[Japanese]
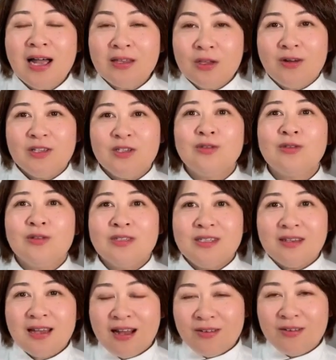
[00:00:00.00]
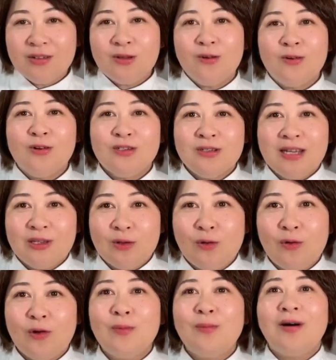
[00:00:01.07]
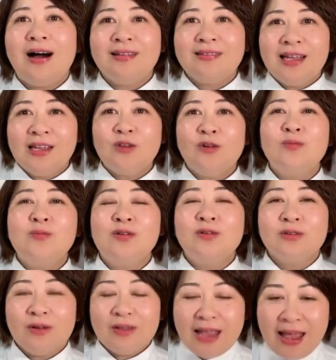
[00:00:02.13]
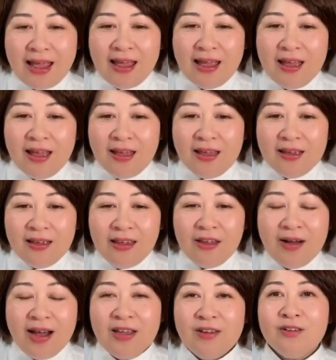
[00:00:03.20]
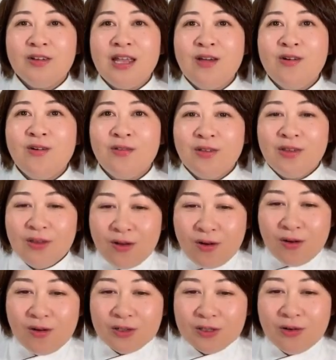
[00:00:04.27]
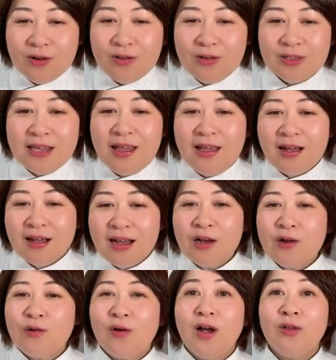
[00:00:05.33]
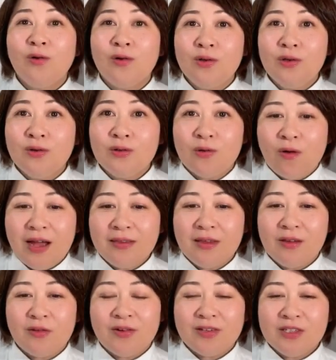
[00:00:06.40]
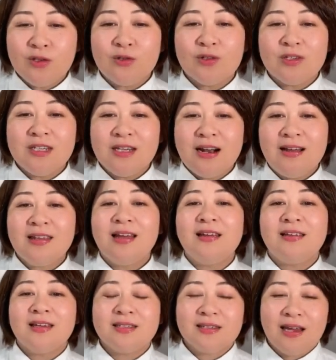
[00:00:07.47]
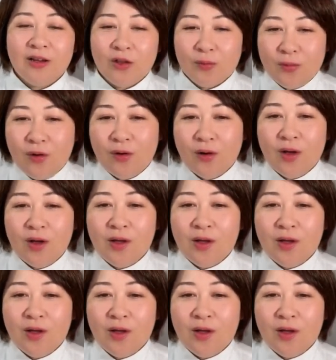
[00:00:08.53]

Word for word: とはちょっと違う特殊なところもあったと思うので、いわゆる日本のそういう製菓学校がどういうのかっていうのはちょっと知らないんですけれども、